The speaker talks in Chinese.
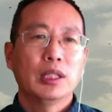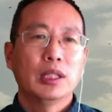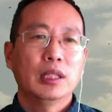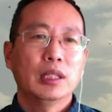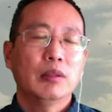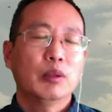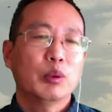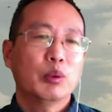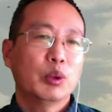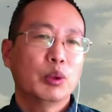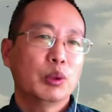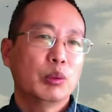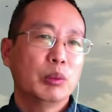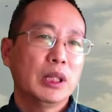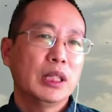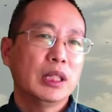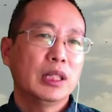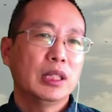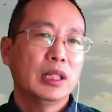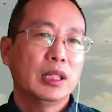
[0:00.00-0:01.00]
啊，我过去
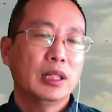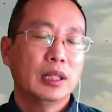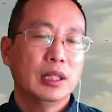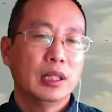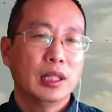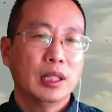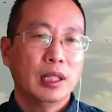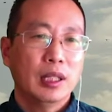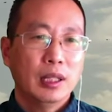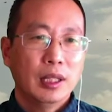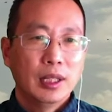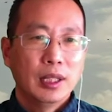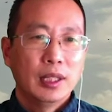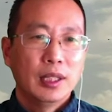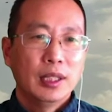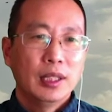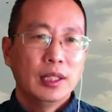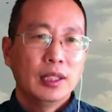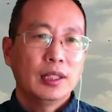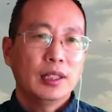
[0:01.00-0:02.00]
没车啊，
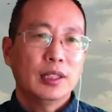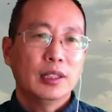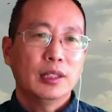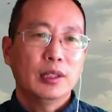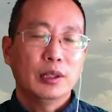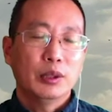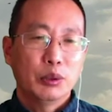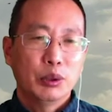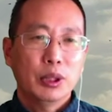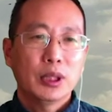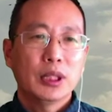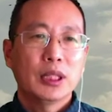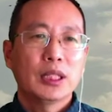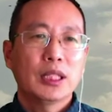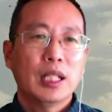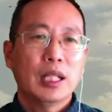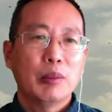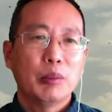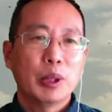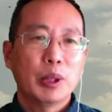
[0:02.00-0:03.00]
确实
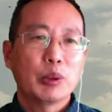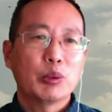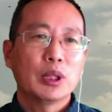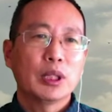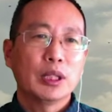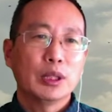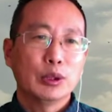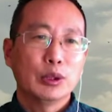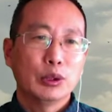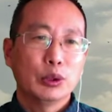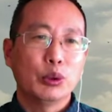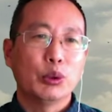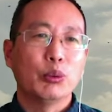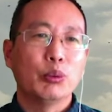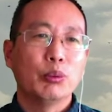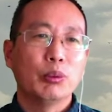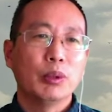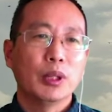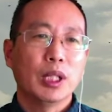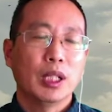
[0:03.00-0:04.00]
呢，美国人
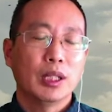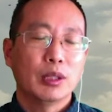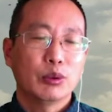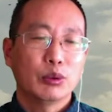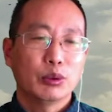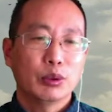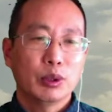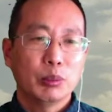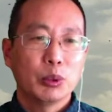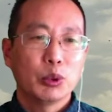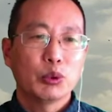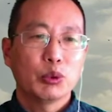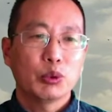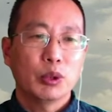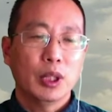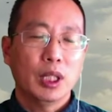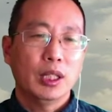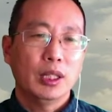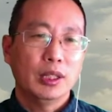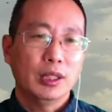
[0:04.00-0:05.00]
穷啊，这么
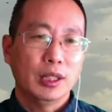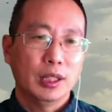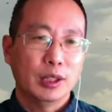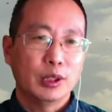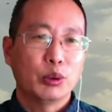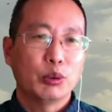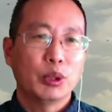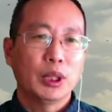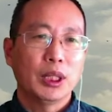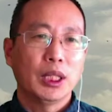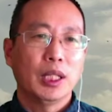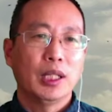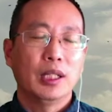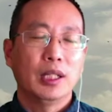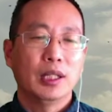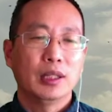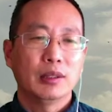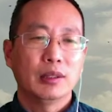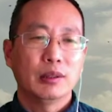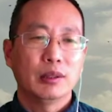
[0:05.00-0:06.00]
说啊也是对的
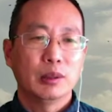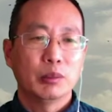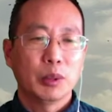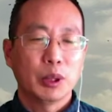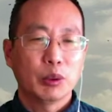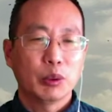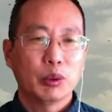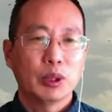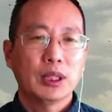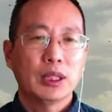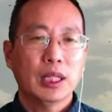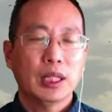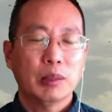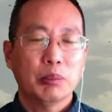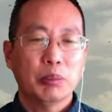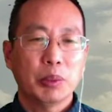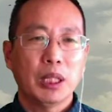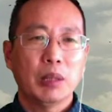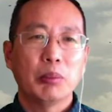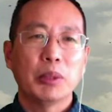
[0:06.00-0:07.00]
啊，就是美国人家里
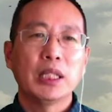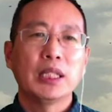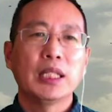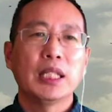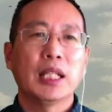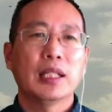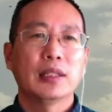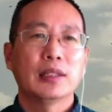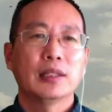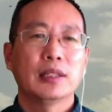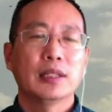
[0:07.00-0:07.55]
本来没钱。